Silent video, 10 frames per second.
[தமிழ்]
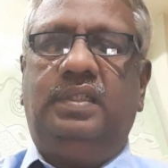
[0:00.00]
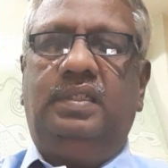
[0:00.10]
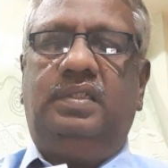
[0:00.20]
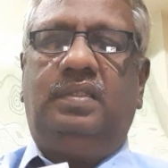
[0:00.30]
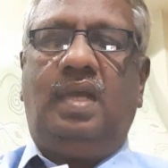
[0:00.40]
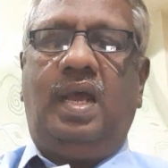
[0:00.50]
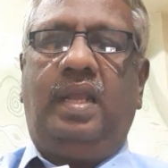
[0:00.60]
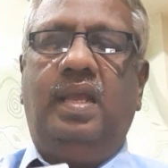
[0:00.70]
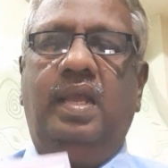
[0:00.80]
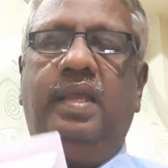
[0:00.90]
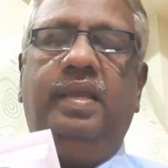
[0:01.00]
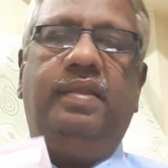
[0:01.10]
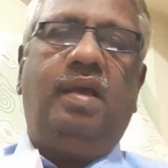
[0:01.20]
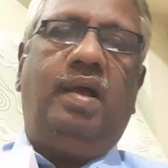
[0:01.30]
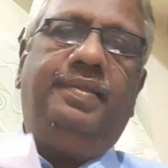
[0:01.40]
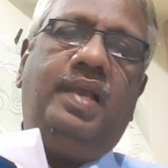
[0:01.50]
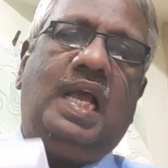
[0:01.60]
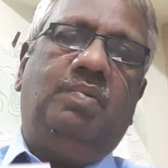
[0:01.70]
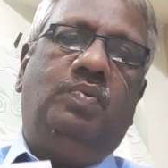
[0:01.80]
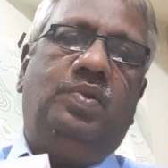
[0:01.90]
சிருஷ்டித்தார் என்று
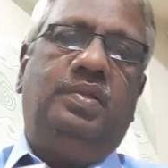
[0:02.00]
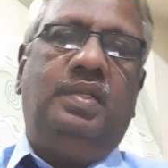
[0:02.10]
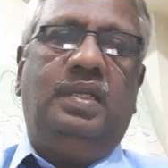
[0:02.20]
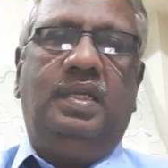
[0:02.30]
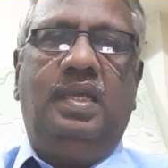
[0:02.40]
ஆதியாகவும் ஒன்று